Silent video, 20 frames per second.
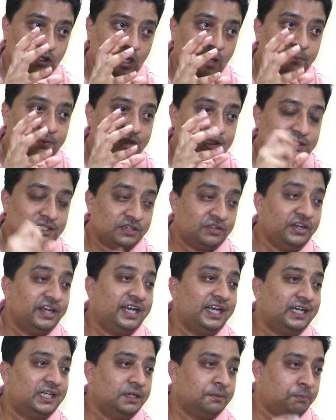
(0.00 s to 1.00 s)
আমরা যে
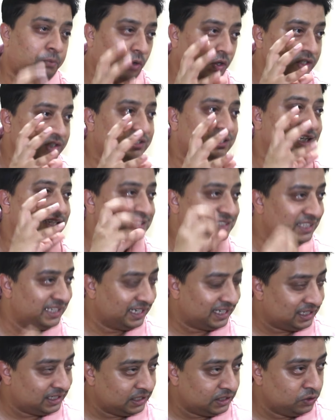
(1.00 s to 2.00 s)
ক্রিকেটের বল
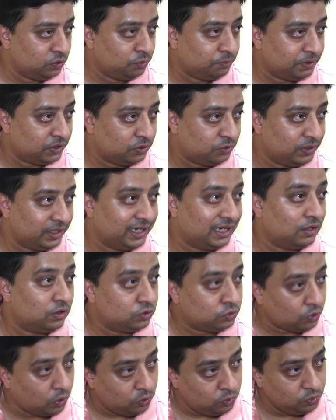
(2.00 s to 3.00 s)
সাইজের একটা টিউমার হয়ে গেল
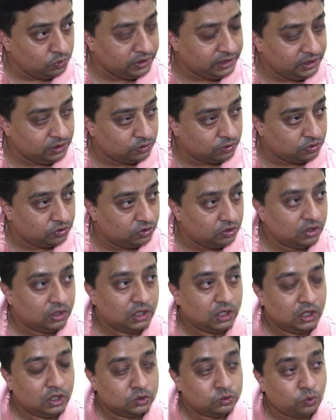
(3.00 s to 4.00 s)
তখন কি হলো
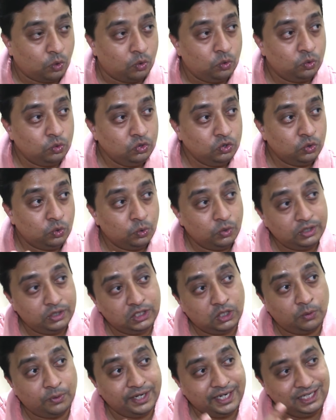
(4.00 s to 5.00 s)
তখন
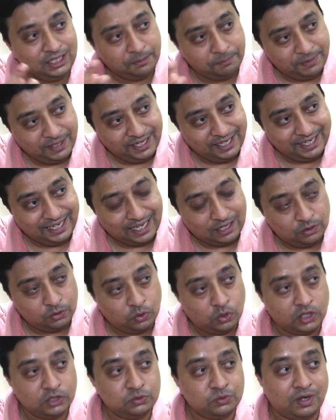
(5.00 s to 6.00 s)
রোগটা অনেকটা বেড়ে গেল
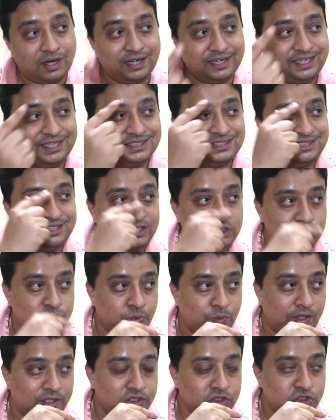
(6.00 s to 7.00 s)
হয়তো আগে স্টেজ
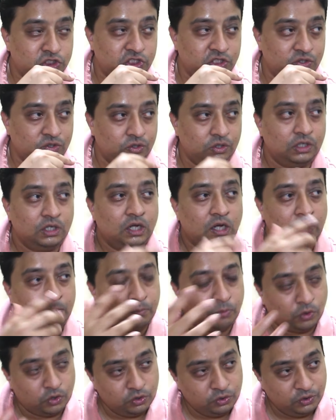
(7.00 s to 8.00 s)
ওয়ান ছিল
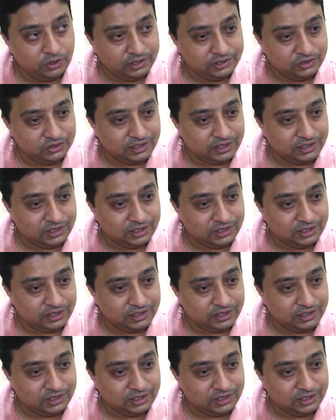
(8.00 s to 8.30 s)
পরে হয়তো